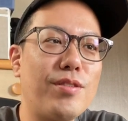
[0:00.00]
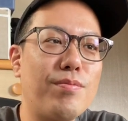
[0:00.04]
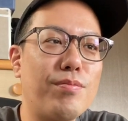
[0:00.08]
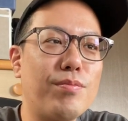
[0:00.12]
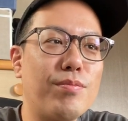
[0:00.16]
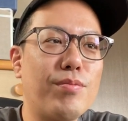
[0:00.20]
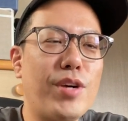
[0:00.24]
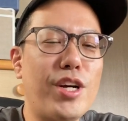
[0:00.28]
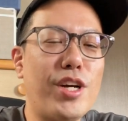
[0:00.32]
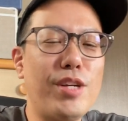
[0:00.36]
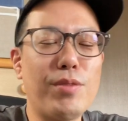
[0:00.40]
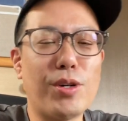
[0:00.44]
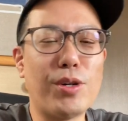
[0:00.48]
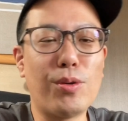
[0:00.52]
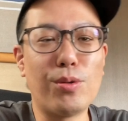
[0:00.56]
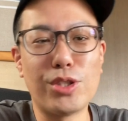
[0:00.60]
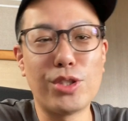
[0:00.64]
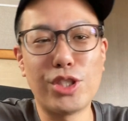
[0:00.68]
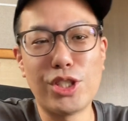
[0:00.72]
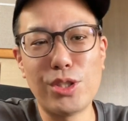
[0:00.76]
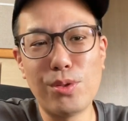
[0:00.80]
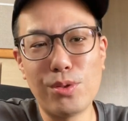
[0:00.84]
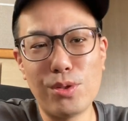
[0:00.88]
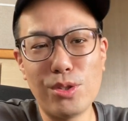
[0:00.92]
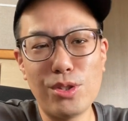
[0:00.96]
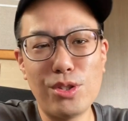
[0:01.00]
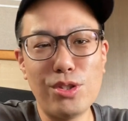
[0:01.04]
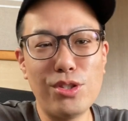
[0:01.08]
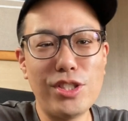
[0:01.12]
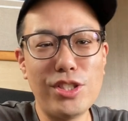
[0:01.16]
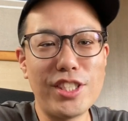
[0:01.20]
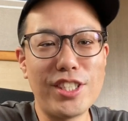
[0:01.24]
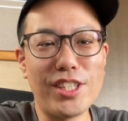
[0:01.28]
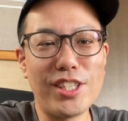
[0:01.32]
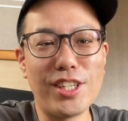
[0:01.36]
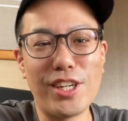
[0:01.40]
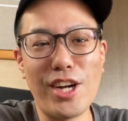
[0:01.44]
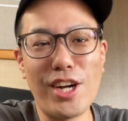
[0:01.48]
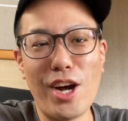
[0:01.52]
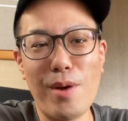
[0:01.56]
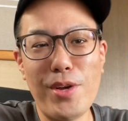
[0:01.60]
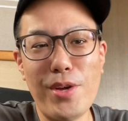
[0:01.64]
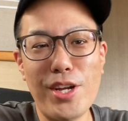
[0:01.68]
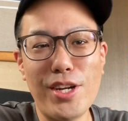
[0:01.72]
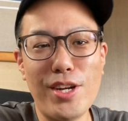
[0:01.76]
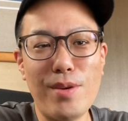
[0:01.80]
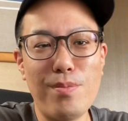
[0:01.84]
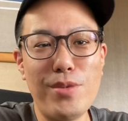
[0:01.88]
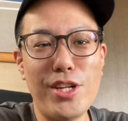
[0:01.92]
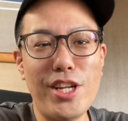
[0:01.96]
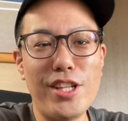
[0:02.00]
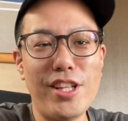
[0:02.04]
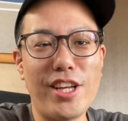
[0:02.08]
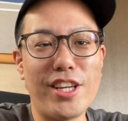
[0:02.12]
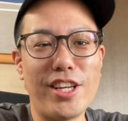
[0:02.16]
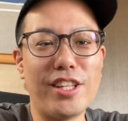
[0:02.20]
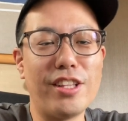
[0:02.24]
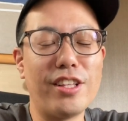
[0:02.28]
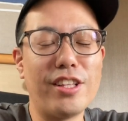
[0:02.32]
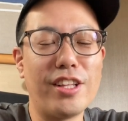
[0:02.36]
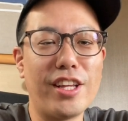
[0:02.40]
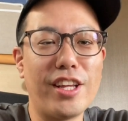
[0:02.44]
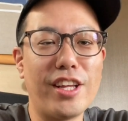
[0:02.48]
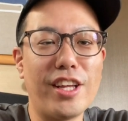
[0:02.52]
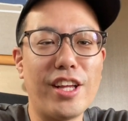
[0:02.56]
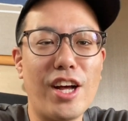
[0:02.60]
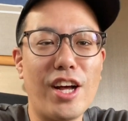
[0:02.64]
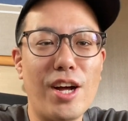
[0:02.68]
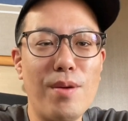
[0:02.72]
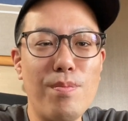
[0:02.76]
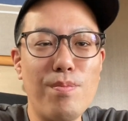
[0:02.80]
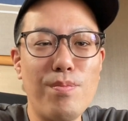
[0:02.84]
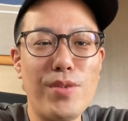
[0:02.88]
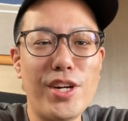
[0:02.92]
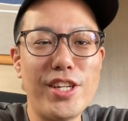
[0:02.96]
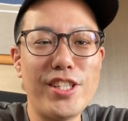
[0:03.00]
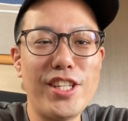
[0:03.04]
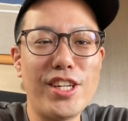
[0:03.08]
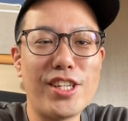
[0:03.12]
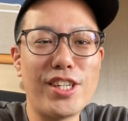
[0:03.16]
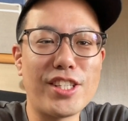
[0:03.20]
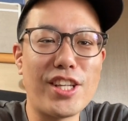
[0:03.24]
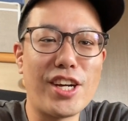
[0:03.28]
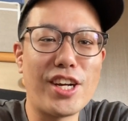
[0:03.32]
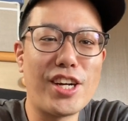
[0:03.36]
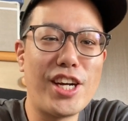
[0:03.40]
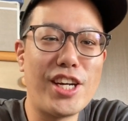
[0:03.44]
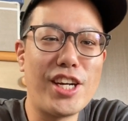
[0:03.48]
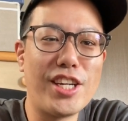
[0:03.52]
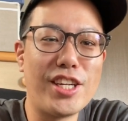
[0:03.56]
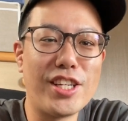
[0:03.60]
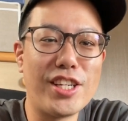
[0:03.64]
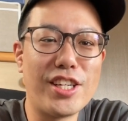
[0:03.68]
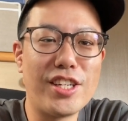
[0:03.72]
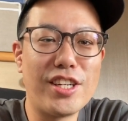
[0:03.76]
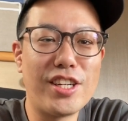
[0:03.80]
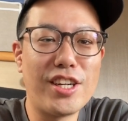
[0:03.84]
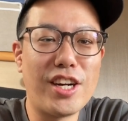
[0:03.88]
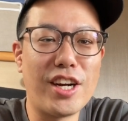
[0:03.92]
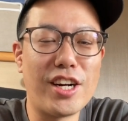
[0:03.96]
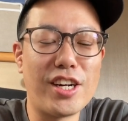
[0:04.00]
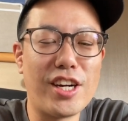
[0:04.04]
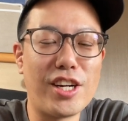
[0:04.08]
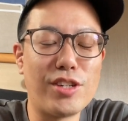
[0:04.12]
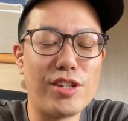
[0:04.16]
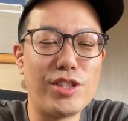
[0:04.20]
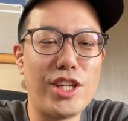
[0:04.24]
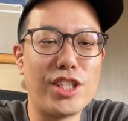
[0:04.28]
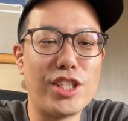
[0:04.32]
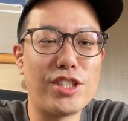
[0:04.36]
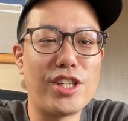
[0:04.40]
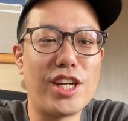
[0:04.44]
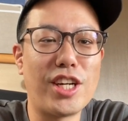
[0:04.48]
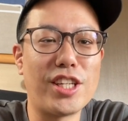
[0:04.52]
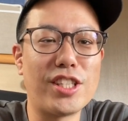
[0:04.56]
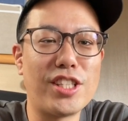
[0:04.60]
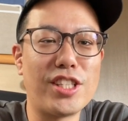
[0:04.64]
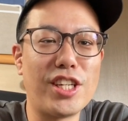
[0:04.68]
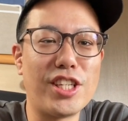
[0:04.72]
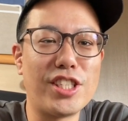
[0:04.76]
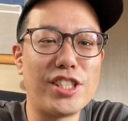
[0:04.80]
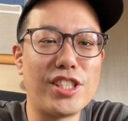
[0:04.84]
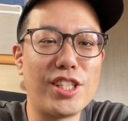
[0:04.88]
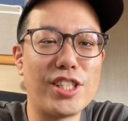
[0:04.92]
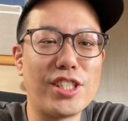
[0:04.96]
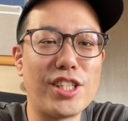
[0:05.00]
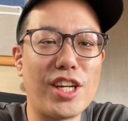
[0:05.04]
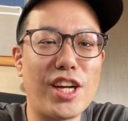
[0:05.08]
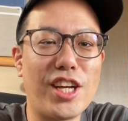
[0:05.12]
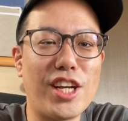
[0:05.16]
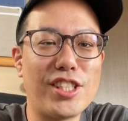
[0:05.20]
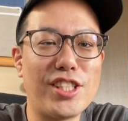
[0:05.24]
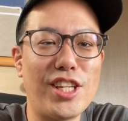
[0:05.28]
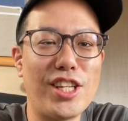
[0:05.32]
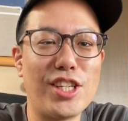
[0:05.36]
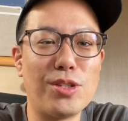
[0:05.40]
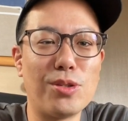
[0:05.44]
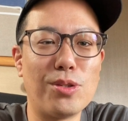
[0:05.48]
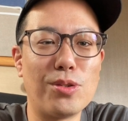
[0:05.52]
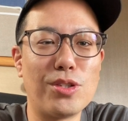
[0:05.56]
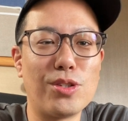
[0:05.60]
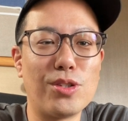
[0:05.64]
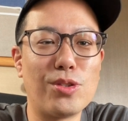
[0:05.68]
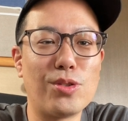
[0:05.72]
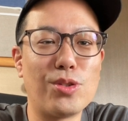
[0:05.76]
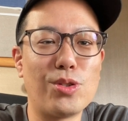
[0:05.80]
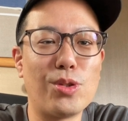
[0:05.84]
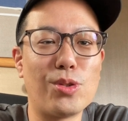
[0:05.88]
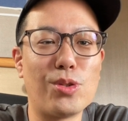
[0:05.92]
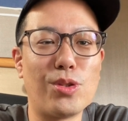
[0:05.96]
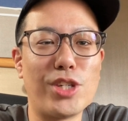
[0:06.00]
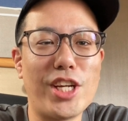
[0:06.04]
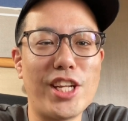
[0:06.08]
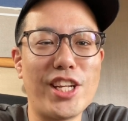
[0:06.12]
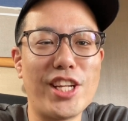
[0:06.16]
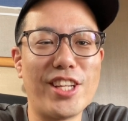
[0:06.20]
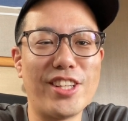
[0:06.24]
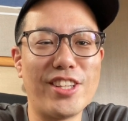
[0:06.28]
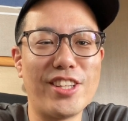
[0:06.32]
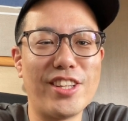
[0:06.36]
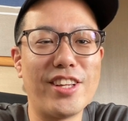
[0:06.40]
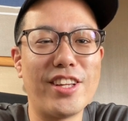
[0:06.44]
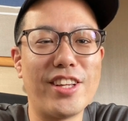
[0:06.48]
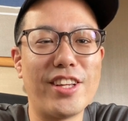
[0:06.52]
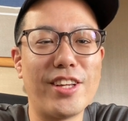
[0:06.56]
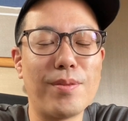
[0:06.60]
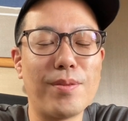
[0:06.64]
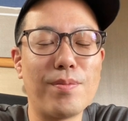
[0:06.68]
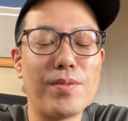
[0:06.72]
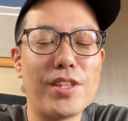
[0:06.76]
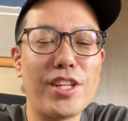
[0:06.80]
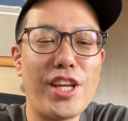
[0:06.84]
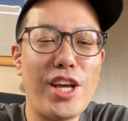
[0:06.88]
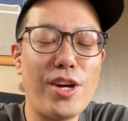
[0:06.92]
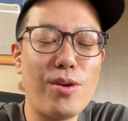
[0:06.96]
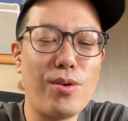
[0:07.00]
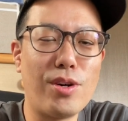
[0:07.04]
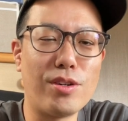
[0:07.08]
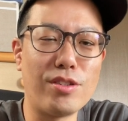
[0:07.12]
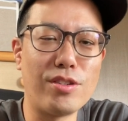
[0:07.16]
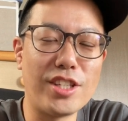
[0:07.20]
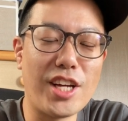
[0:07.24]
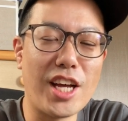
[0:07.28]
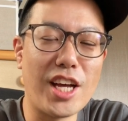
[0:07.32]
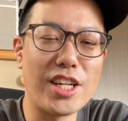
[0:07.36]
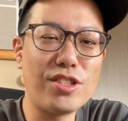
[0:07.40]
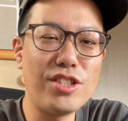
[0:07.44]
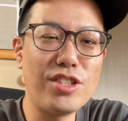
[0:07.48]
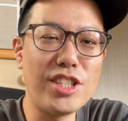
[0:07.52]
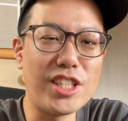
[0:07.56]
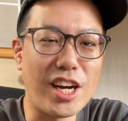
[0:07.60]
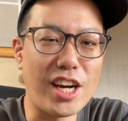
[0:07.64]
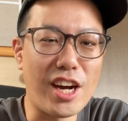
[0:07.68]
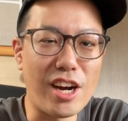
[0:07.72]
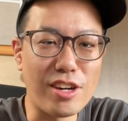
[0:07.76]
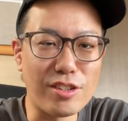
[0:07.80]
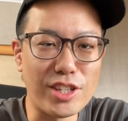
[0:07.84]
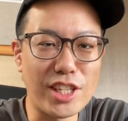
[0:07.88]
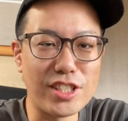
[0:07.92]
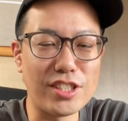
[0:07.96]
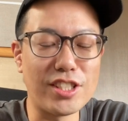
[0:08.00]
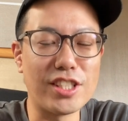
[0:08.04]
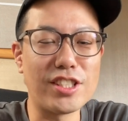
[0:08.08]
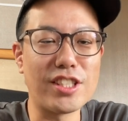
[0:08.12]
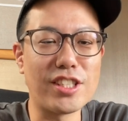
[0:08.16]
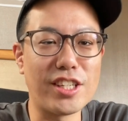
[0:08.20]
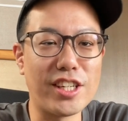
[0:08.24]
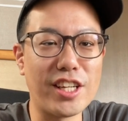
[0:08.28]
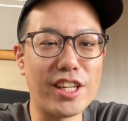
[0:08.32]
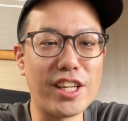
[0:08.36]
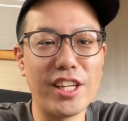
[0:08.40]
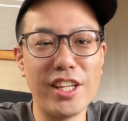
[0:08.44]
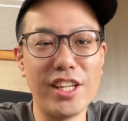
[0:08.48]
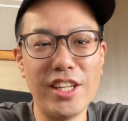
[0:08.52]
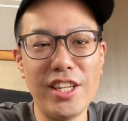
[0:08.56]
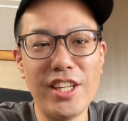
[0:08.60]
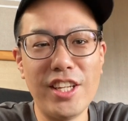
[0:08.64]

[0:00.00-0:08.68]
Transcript: まあ今これ仕事中で画面が見れないんで、あんまりなんか高い価格のやつ買ったりして下がったりするとちょっと嫌なんで、結構あの安い価格のやつですかね。